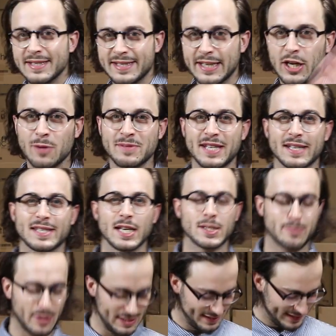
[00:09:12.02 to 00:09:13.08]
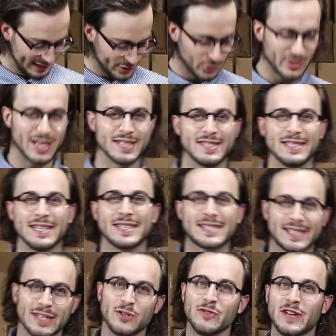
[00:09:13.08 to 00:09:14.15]
C'est comme ça que ça se passe. C'est ton gasique
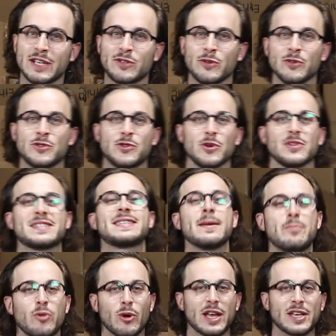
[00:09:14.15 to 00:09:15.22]
c'est nouvelle culture, c'est pour